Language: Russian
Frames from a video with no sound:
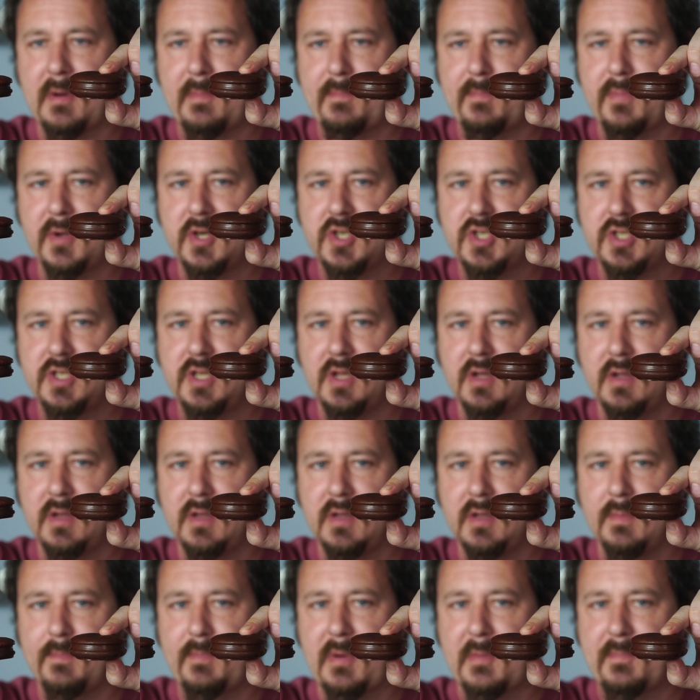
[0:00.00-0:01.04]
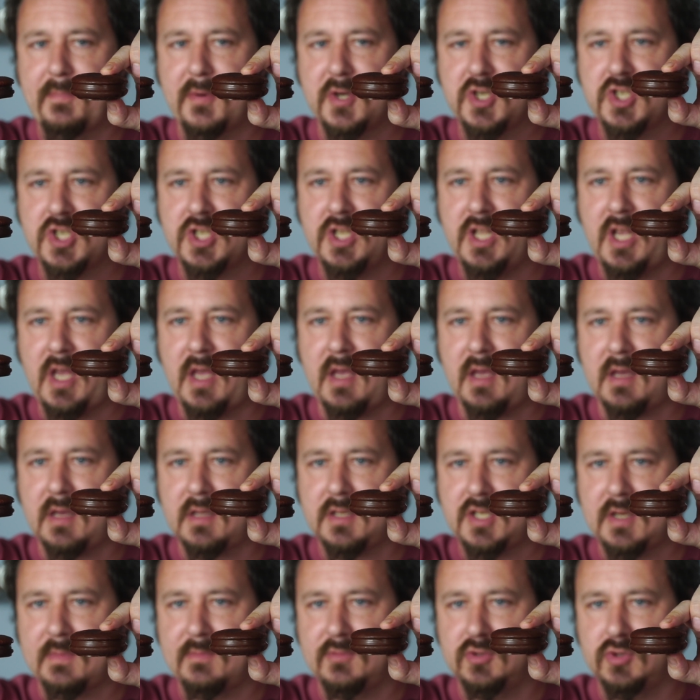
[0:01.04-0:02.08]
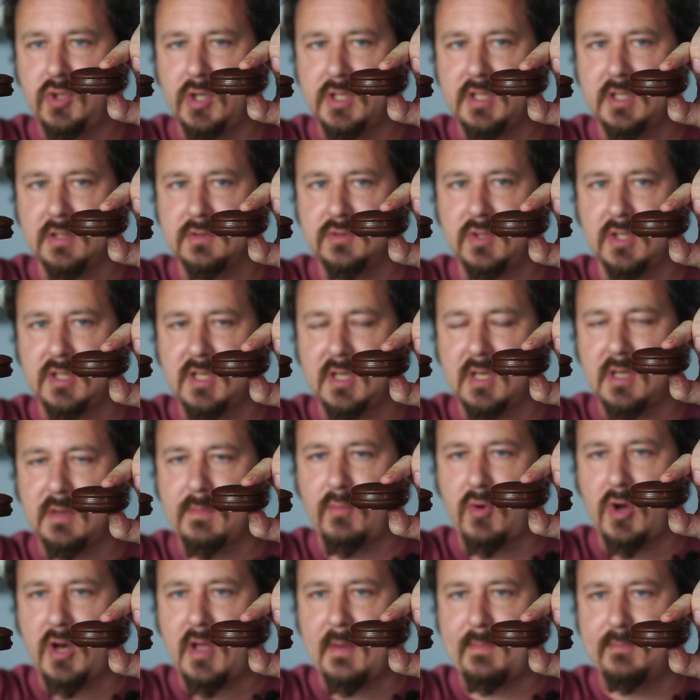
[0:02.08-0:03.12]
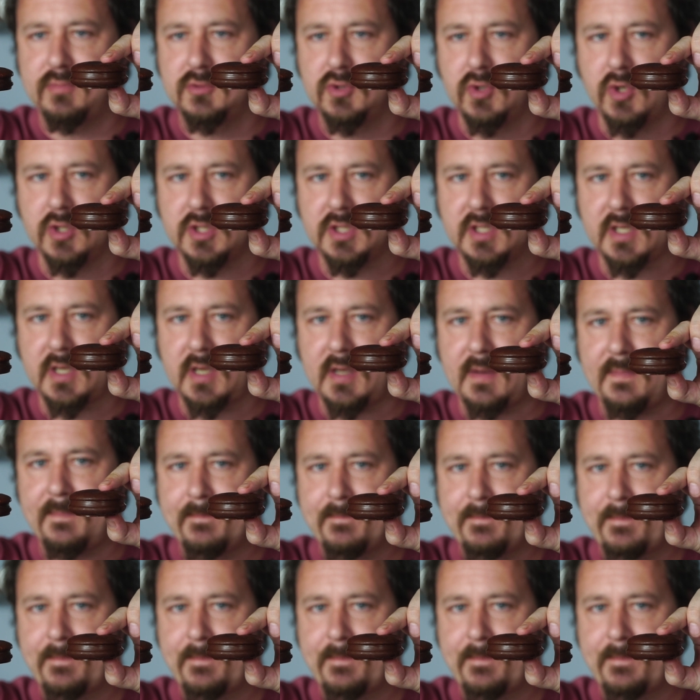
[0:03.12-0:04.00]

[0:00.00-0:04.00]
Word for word: попыш... попышнее, чем Лота. Лота более плоская.